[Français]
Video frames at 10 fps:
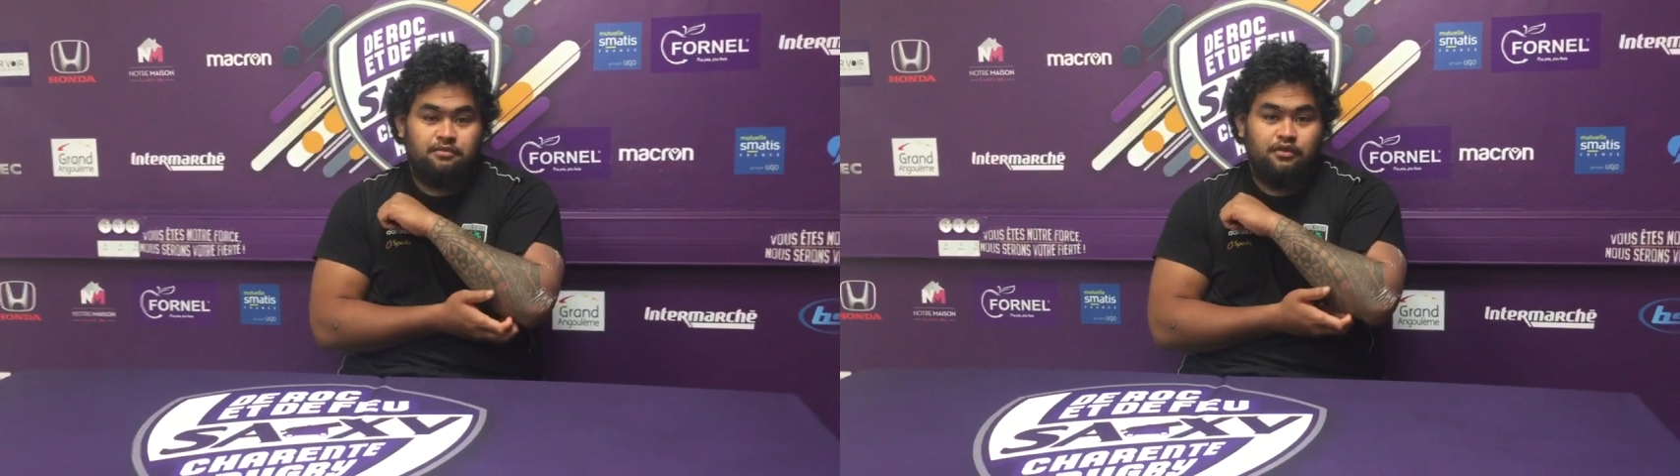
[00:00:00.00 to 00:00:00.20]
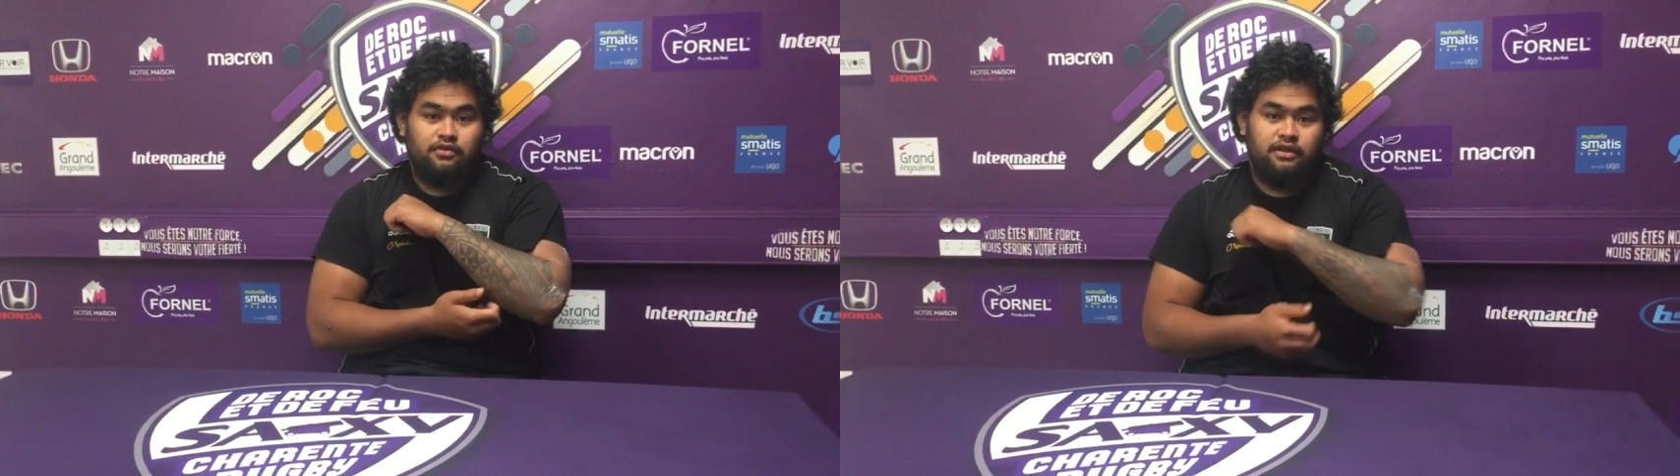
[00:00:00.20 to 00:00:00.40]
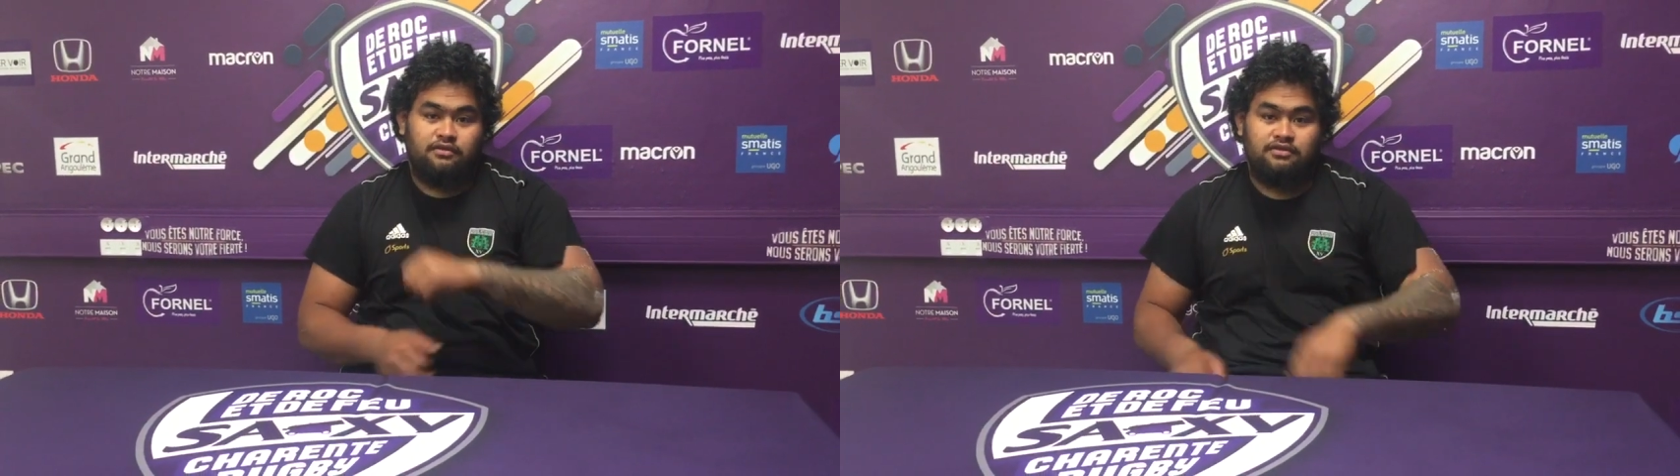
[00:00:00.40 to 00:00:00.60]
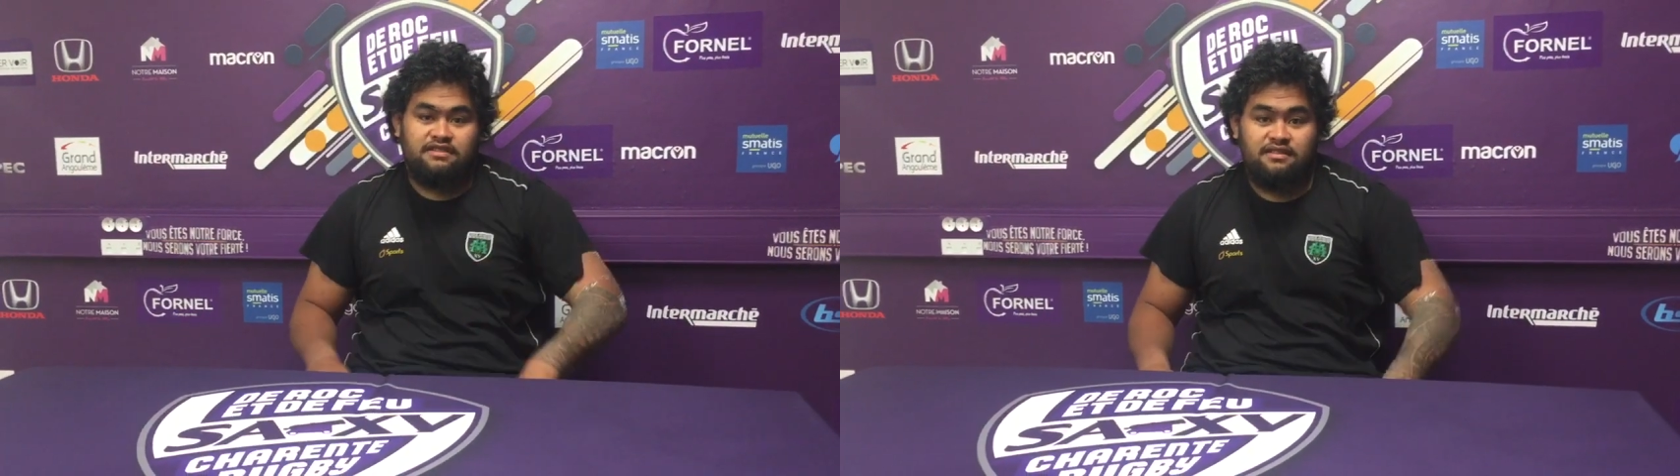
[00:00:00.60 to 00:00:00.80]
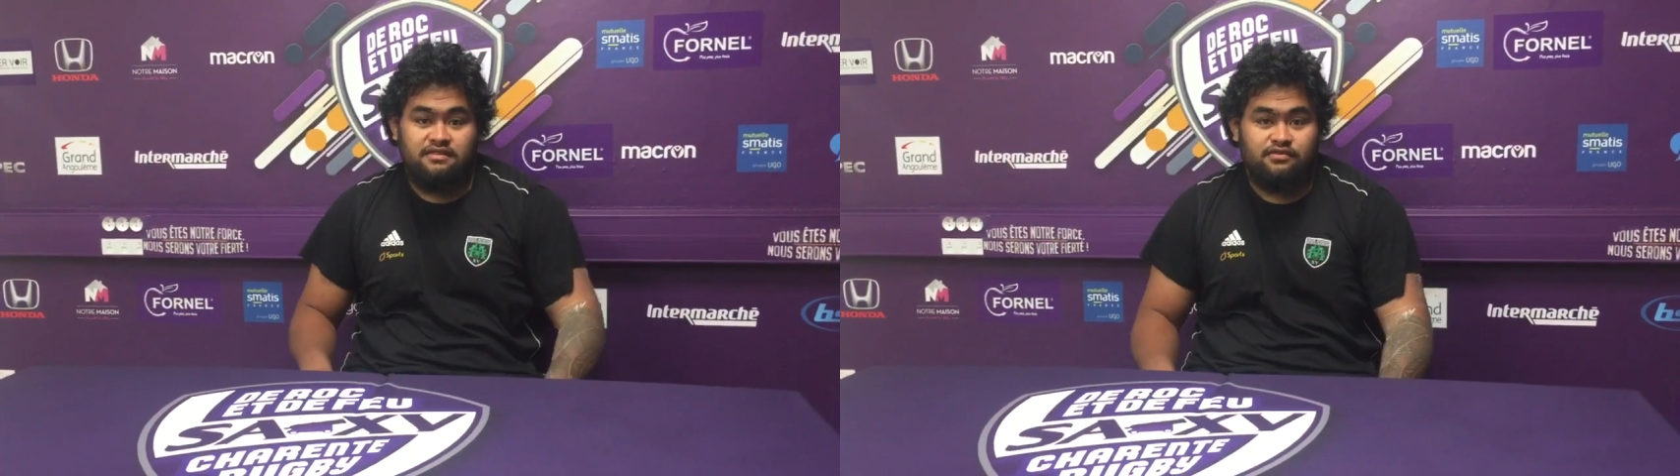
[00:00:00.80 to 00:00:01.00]
a eu beaucoup
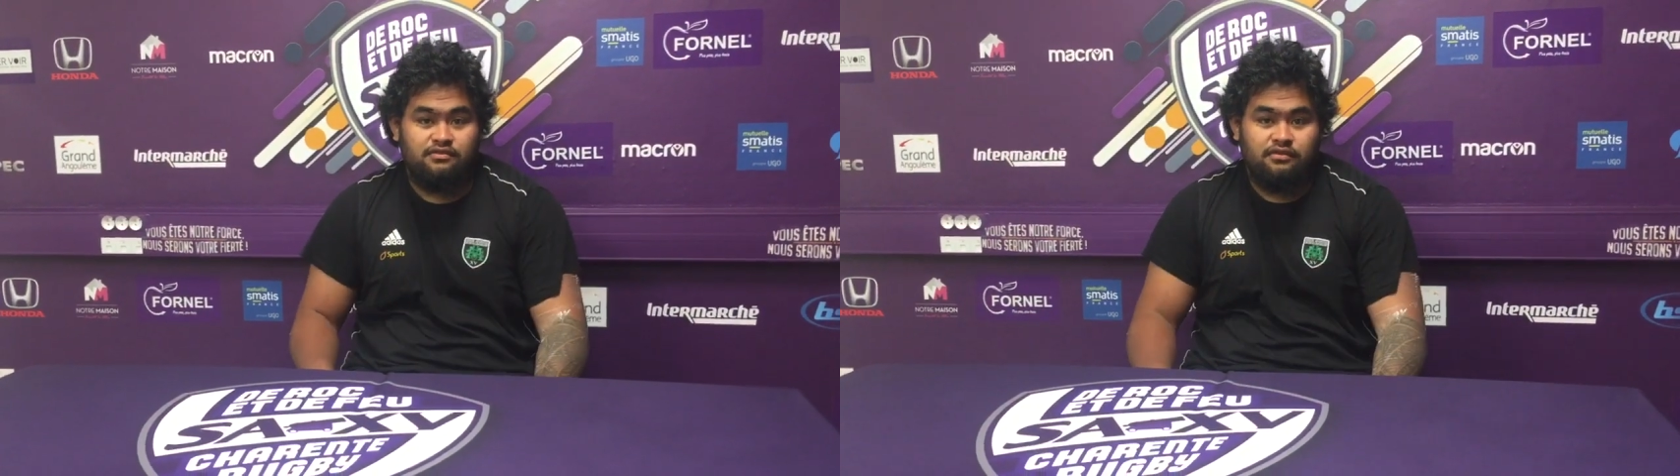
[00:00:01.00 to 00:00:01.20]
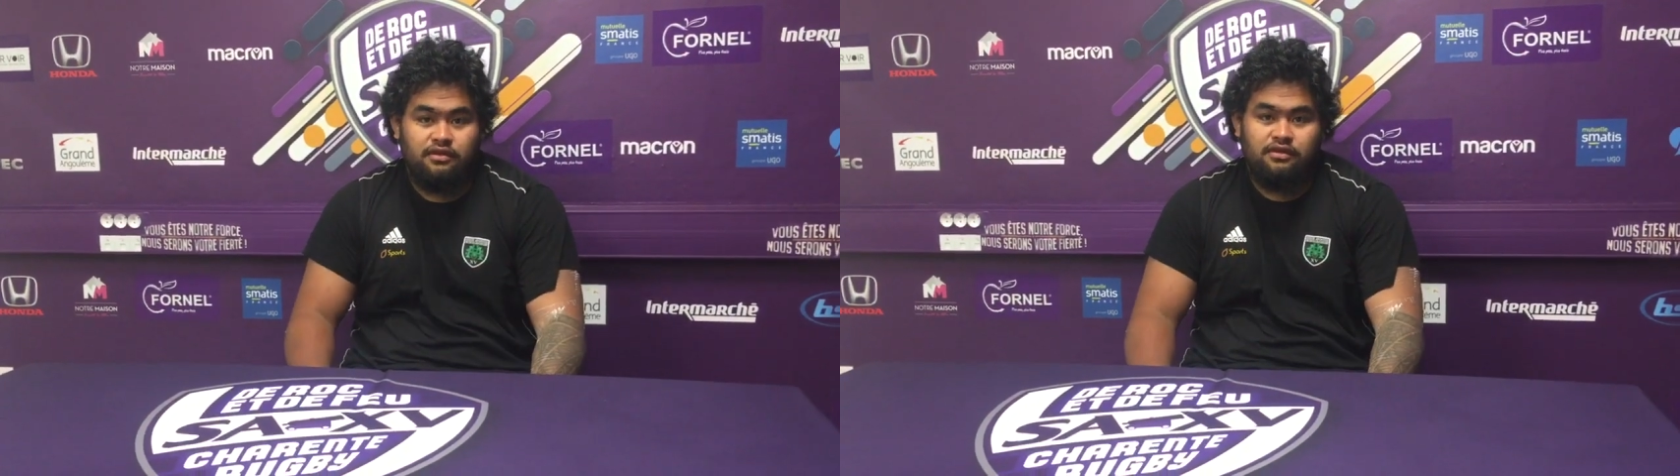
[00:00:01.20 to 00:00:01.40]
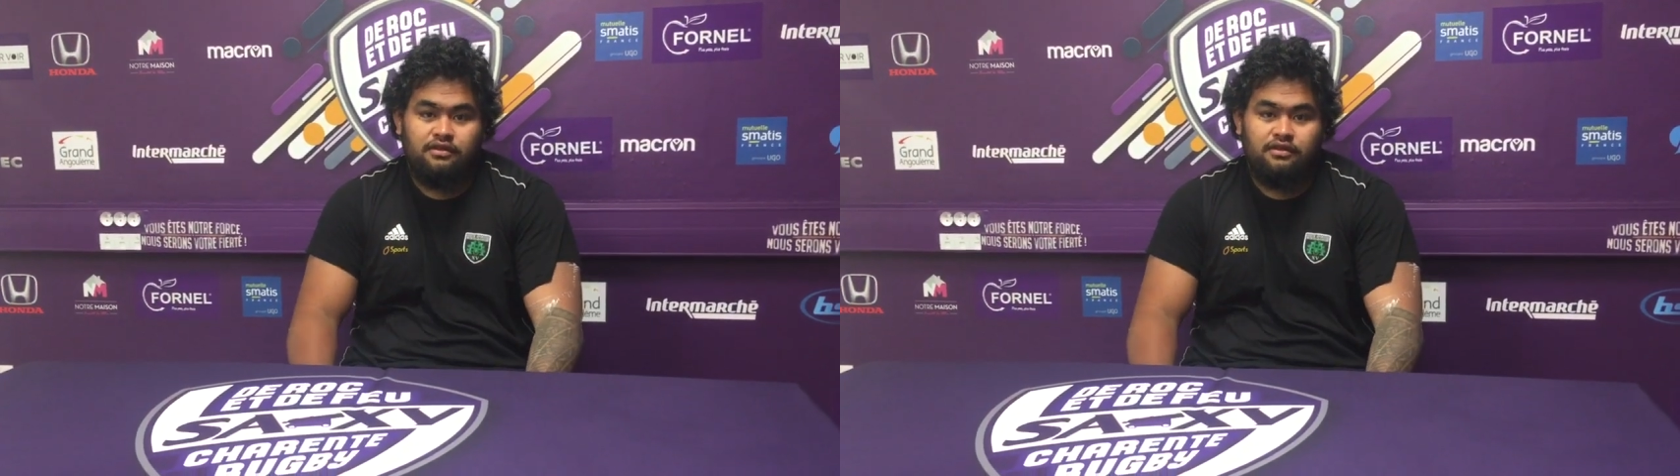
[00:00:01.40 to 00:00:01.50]
d'intensité, du coup,